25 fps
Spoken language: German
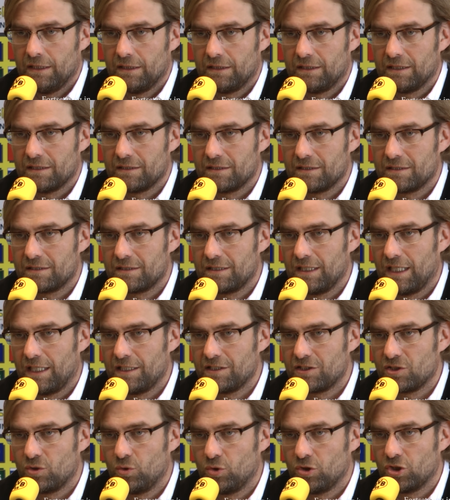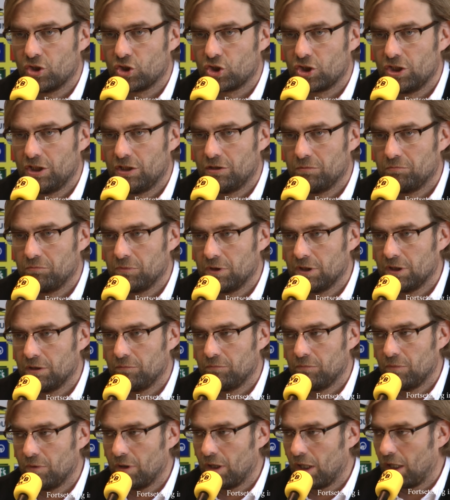Das ist der einzige Unterschied.
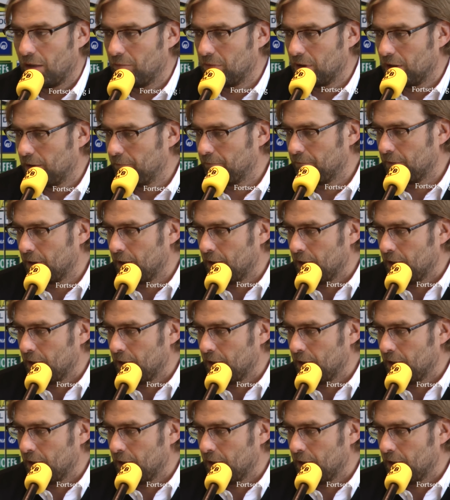Ähm, aber